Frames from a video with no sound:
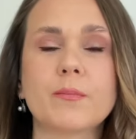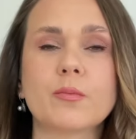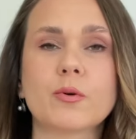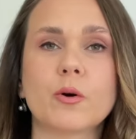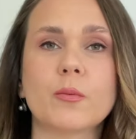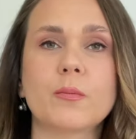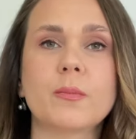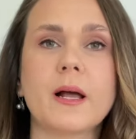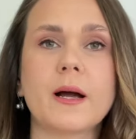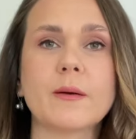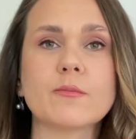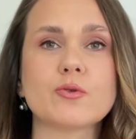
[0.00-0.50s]

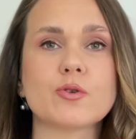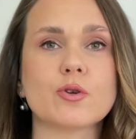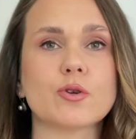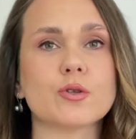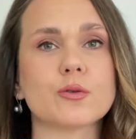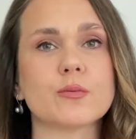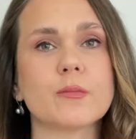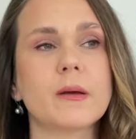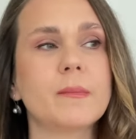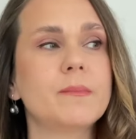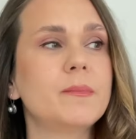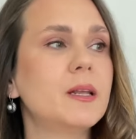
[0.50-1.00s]
problem
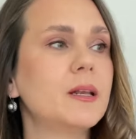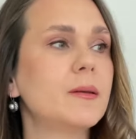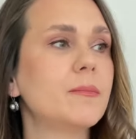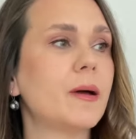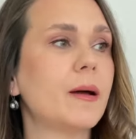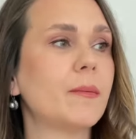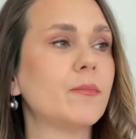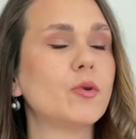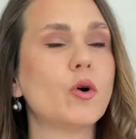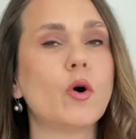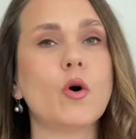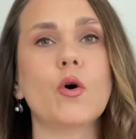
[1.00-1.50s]
çözme
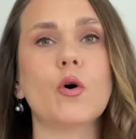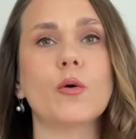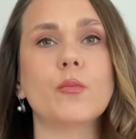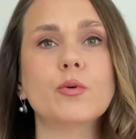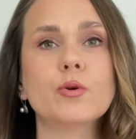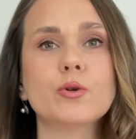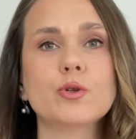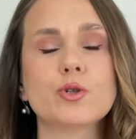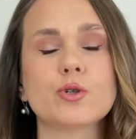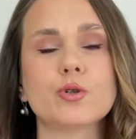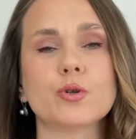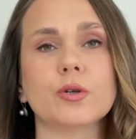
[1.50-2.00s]
bilmem ne o
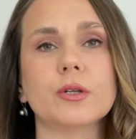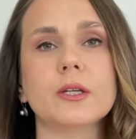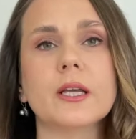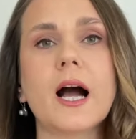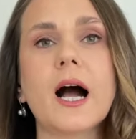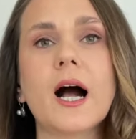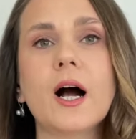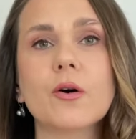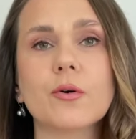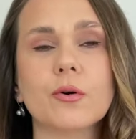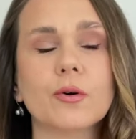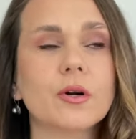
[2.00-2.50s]
bu şu
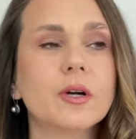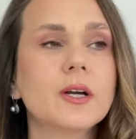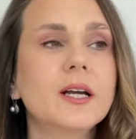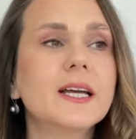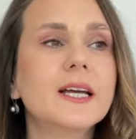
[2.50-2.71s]
yahu